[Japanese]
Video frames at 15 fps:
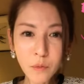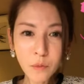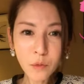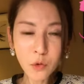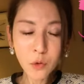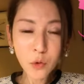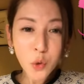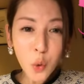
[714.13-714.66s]

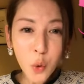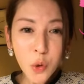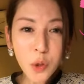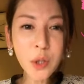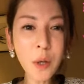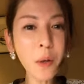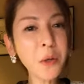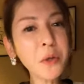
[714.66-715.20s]
行儀
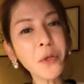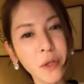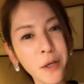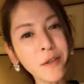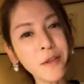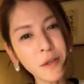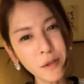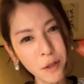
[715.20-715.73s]
が悪いや
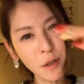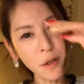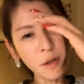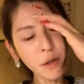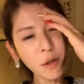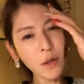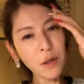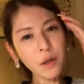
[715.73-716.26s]
んだって。
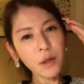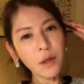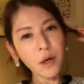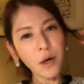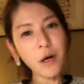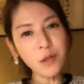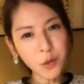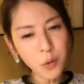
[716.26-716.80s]

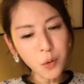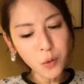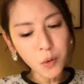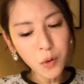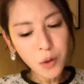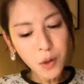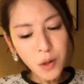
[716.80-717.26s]
あの、